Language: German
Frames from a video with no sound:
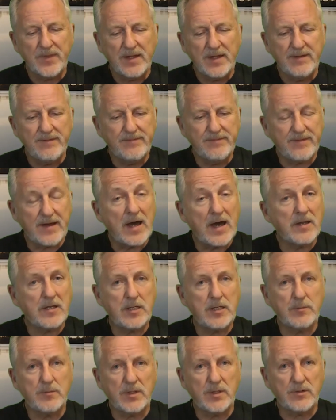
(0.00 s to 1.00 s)

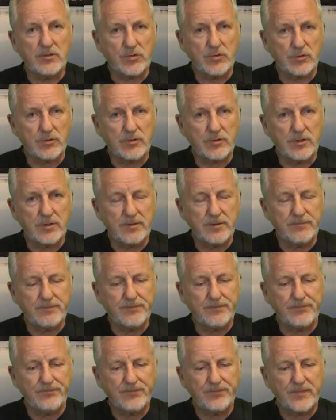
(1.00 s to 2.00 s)
wahrnehmen zu können.
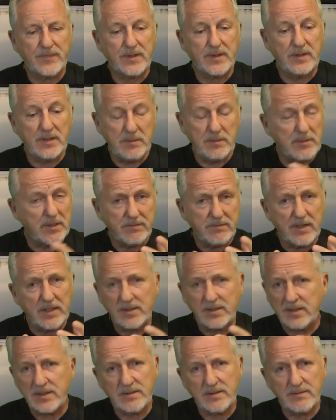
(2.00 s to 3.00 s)
Niemand weiß
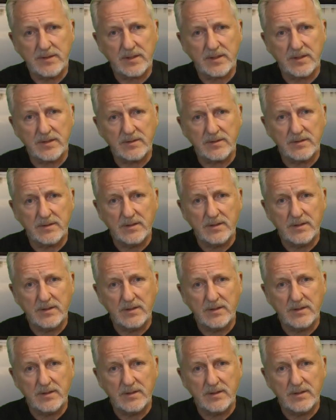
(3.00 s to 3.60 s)
das wirklich.